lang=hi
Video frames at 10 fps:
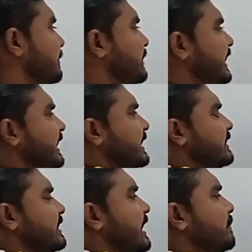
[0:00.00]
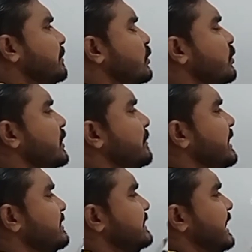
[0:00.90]
ए के अंदर आप लोगों के पास
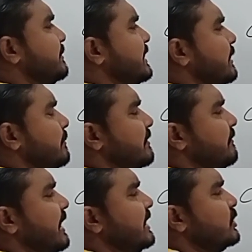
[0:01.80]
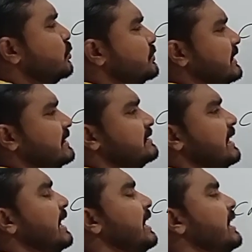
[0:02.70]
चैप्टर नंबर वन टू सिक्स है
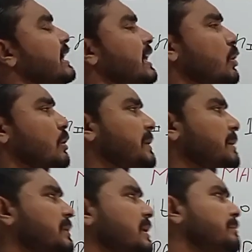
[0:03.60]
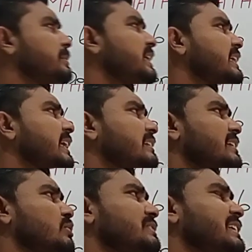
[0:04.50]
और पेपर बी के अंदर जो
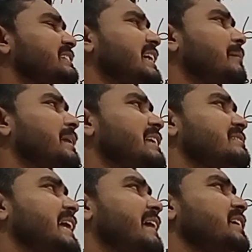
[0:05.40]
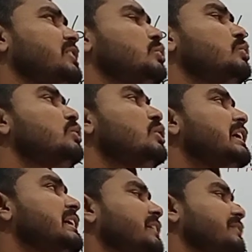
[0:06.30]
उनसे शामिल है सेवन टू
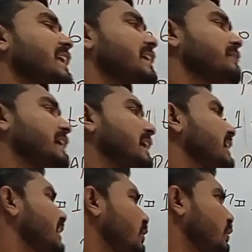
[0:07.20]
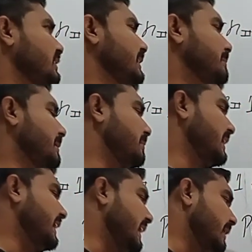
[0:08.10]
ट्वेल्व है और ये पेपर
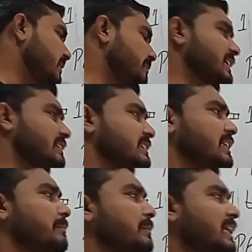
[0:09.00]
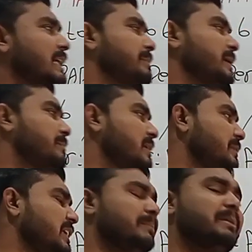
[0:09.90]
ए भी पचहत्तर नंबर का पेपर बी भी